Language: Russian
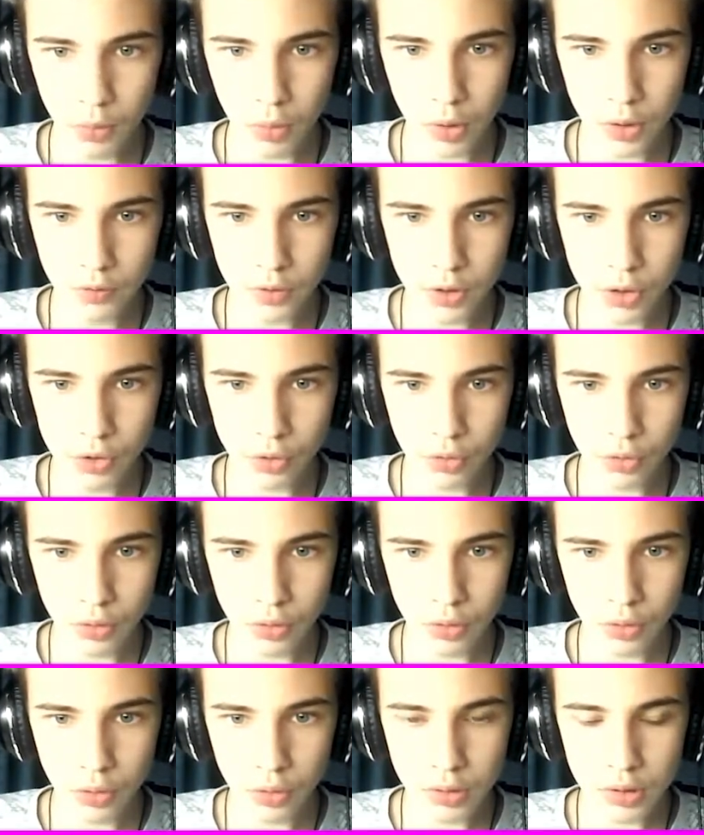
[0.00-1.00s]
Ой, вижу.
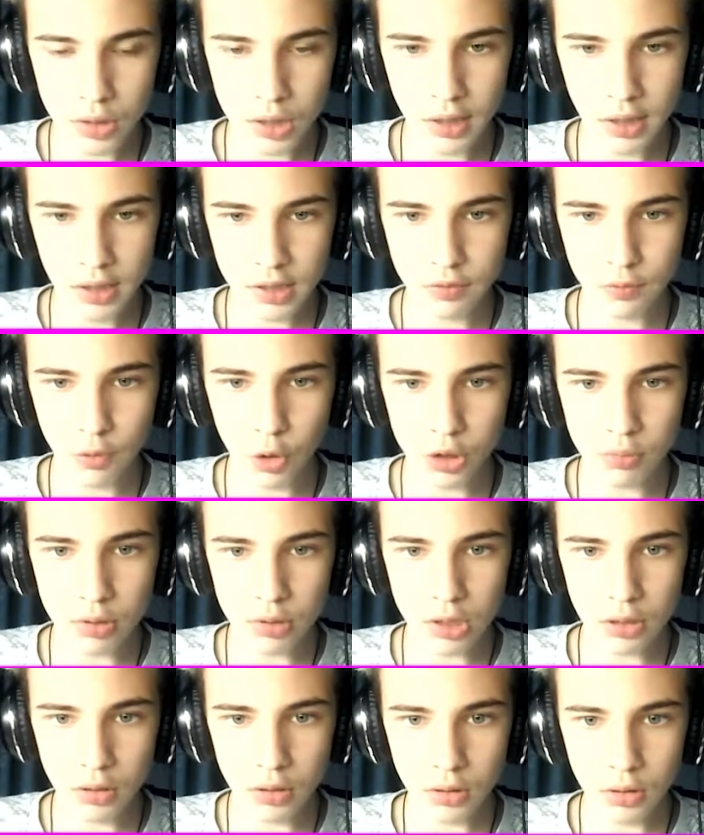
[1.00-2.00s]
Тихо,
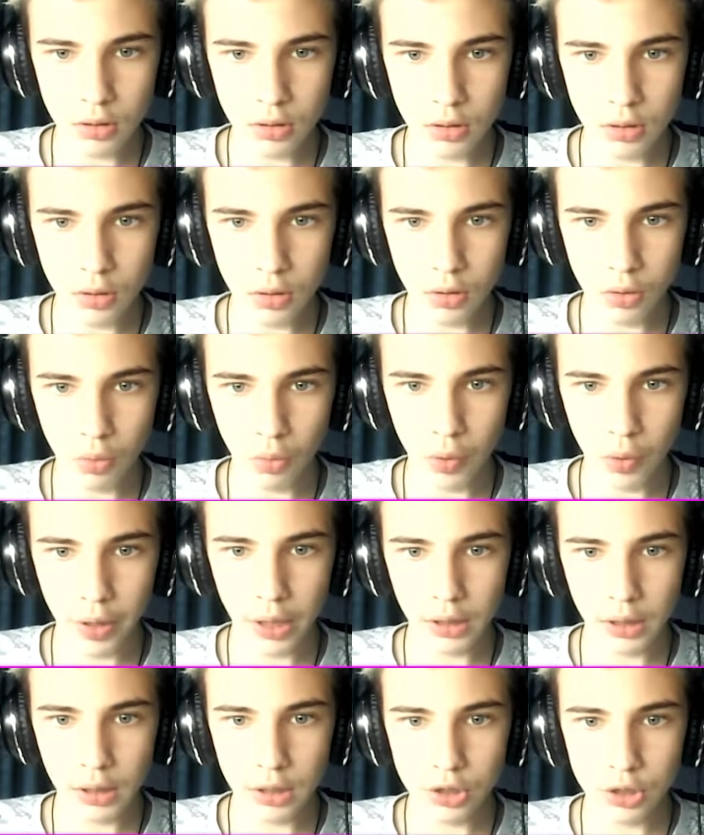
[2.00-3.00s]
сводимся. Ой,
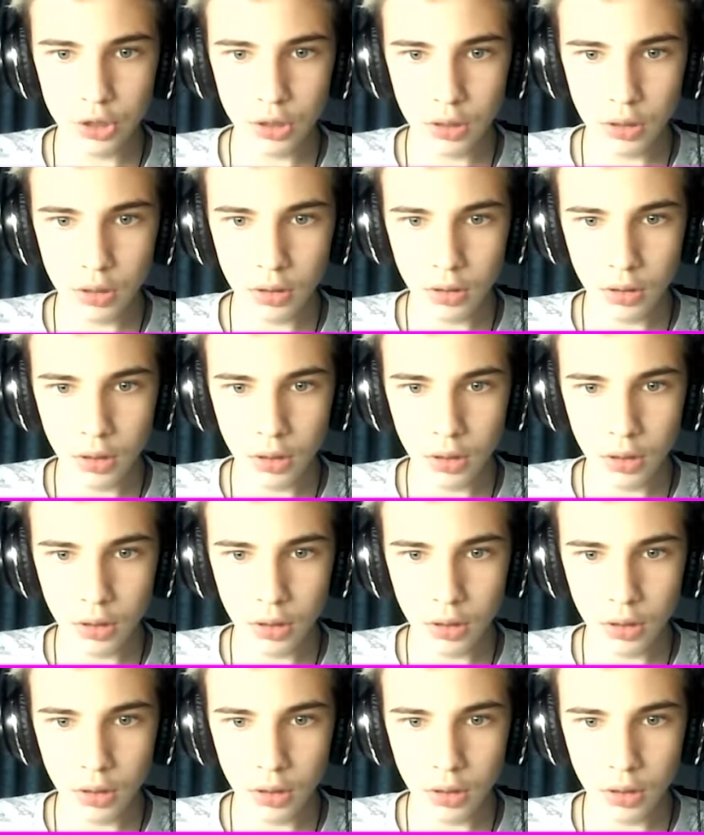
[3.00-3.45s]
отлично.